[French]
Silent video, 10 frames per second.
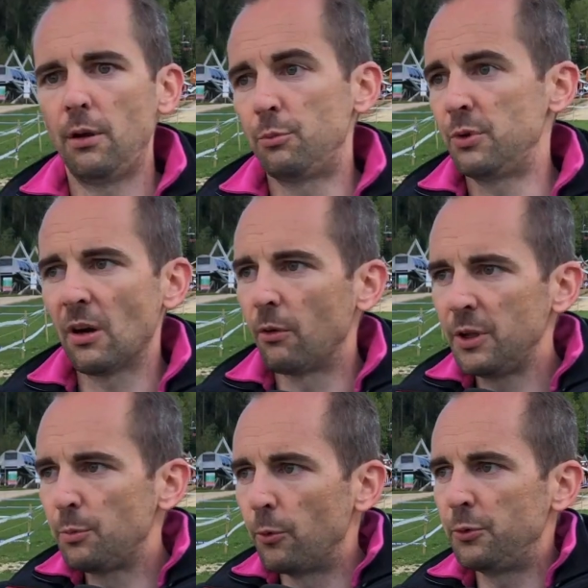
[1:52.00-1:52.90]
et puis qui a
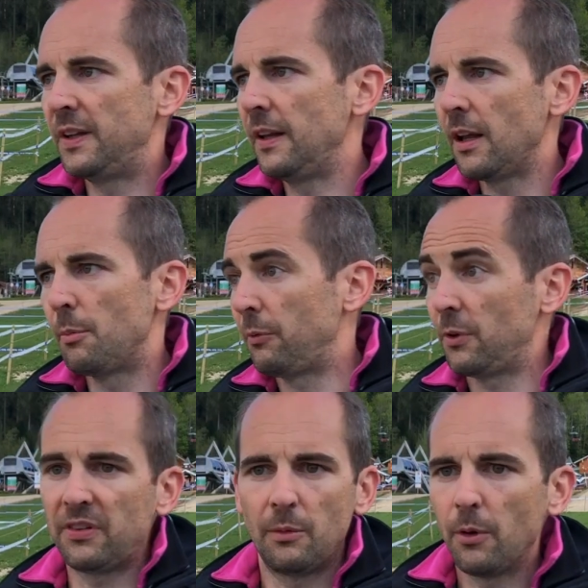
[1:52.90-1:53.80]
envie de profiter et pas
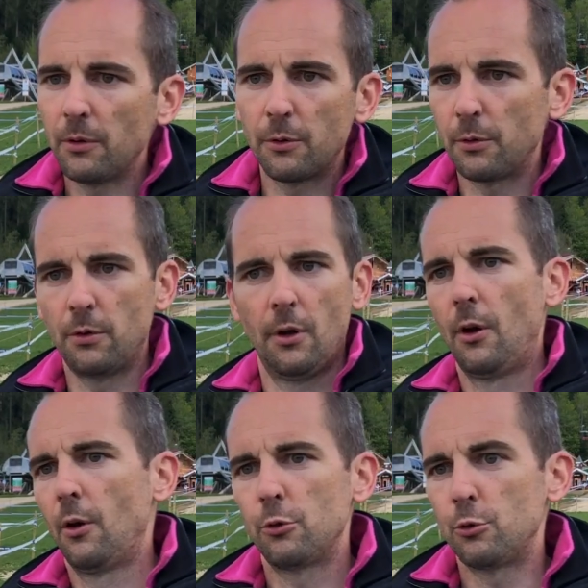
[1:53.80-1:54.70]
forcément de,
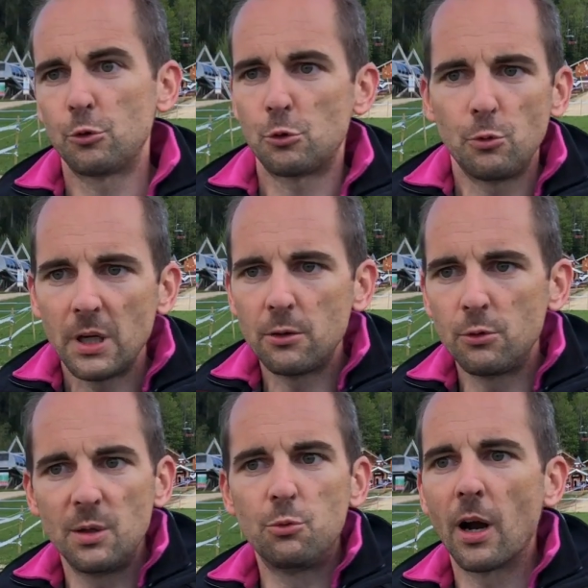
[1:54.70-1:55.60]
de suer
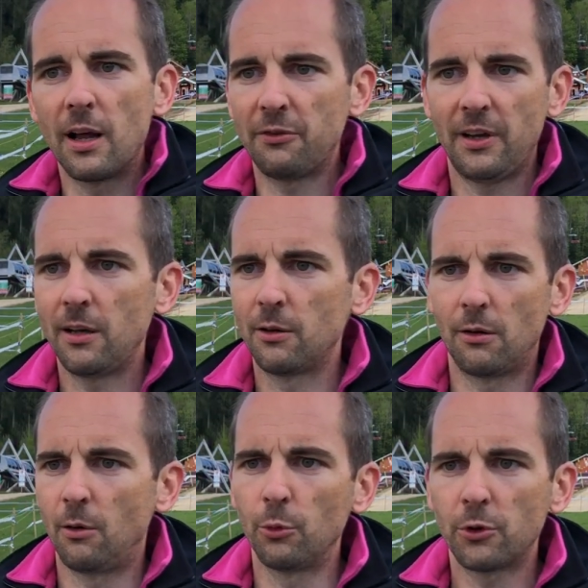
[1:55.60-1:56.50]
du début à la fin
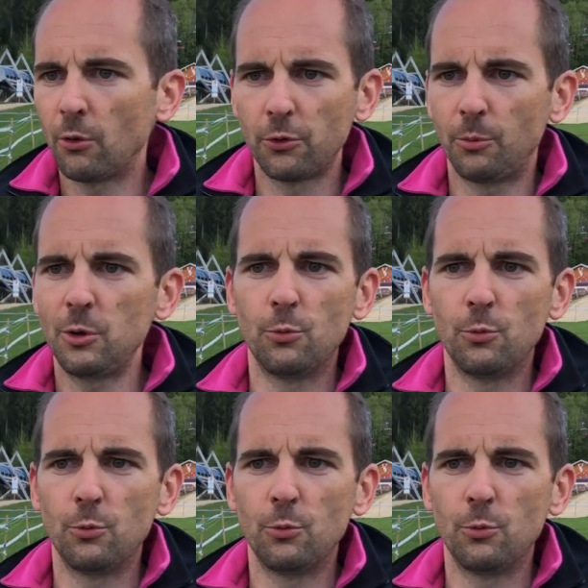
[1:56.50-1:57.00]
en montant au sommet du